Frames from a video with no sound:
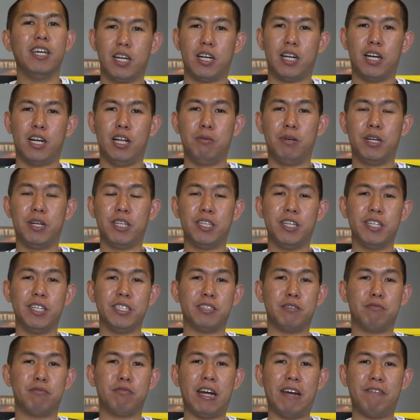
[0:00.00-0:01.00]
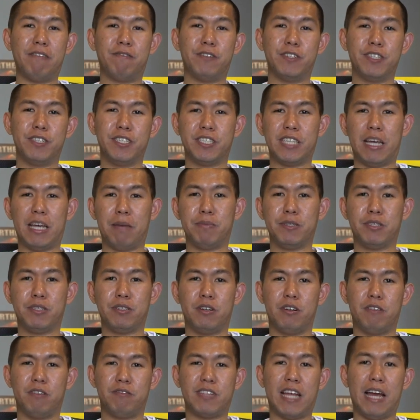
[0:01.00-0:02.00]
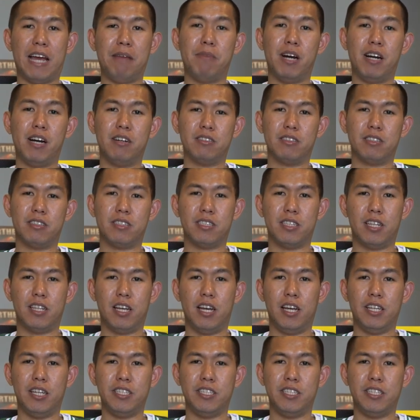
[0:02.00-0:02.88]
Kalau begitu it's a wrap for this episode of Timeout uh,